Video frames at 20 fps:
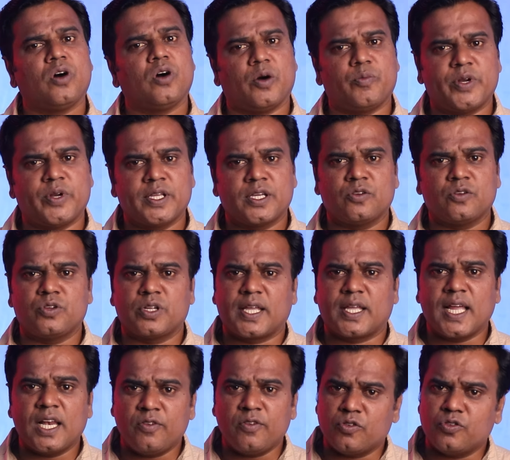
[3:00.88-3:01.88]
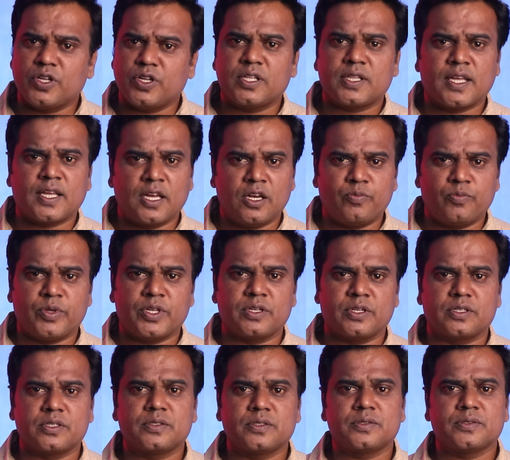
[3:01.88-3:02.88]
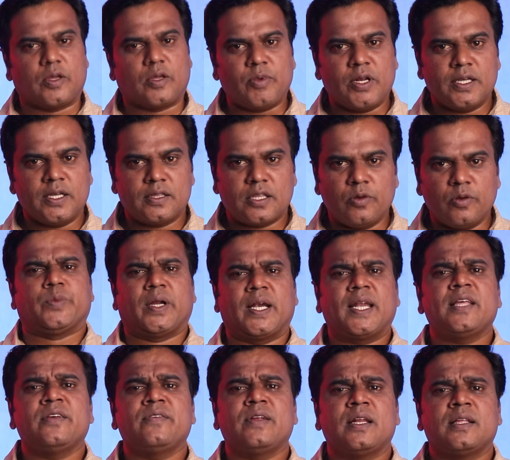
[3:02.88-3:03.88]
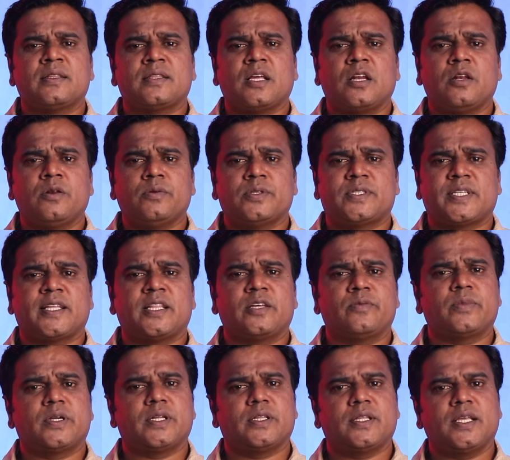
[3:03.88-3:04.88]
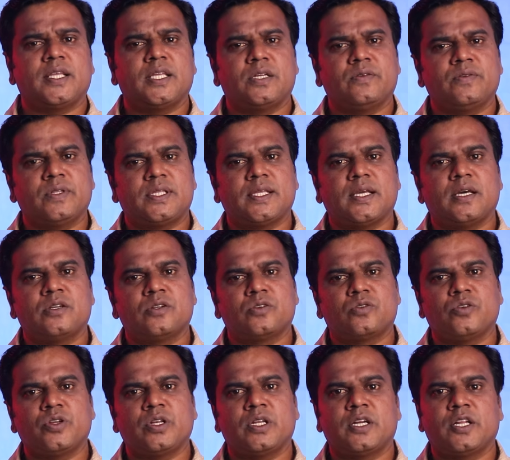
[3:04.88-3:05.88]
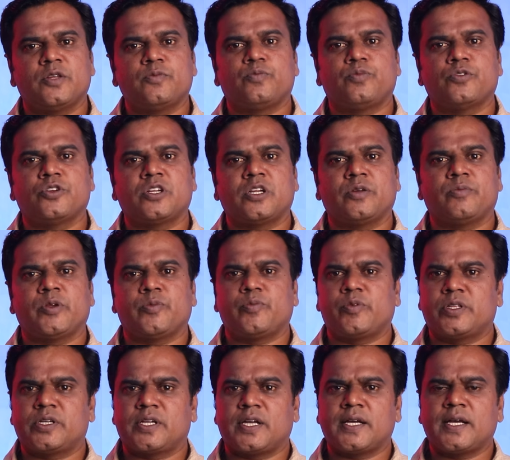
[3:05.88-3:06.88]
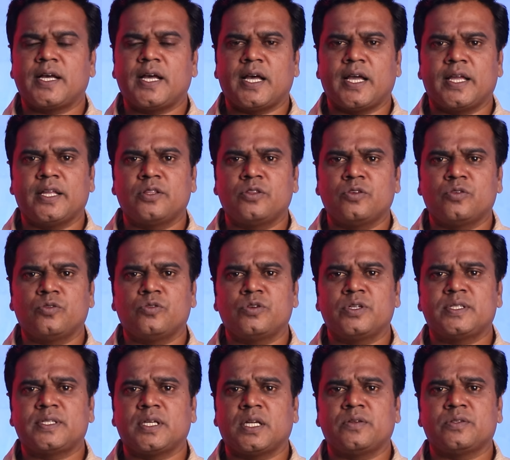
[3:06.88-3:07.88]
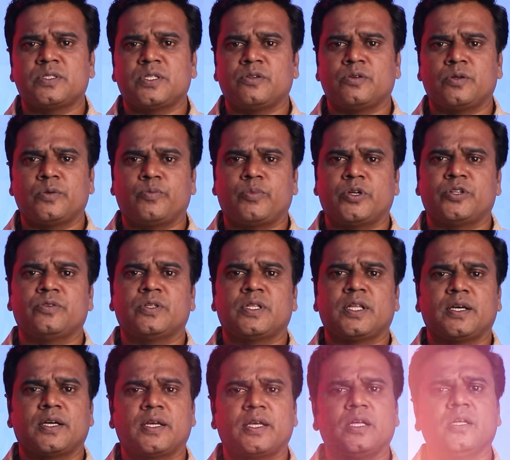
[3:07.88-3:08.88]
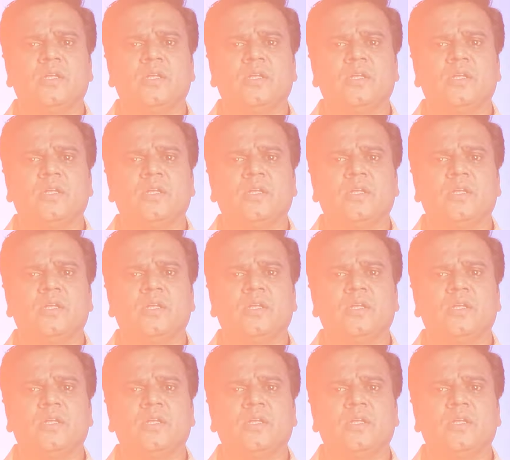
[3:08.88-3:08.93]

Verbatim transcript: அப்படிங்கிற ஒரு கேள்விக்குரிய தான் எழுப்பியிருக்கு தமிழகத்தில் மழை வெள்ளத்தால் சேதமடைந்த இருபத்தி ஆறு கோயில்களை புனரமைப்பதற்காக ஐந்து கோடி செலவு செய்யப்படுவதாக